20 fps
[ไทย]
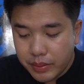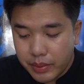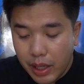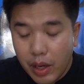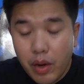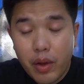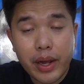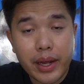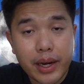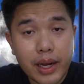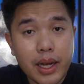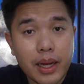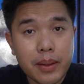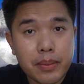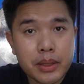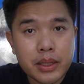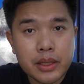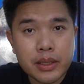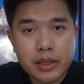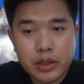อร่อยนะครับ
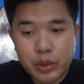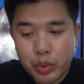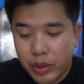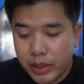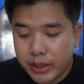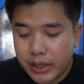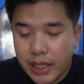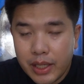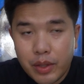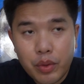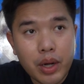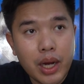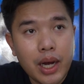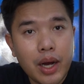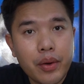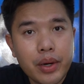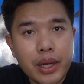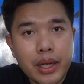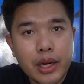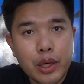คือตัวเส้นของ
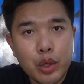เขาเนี่ย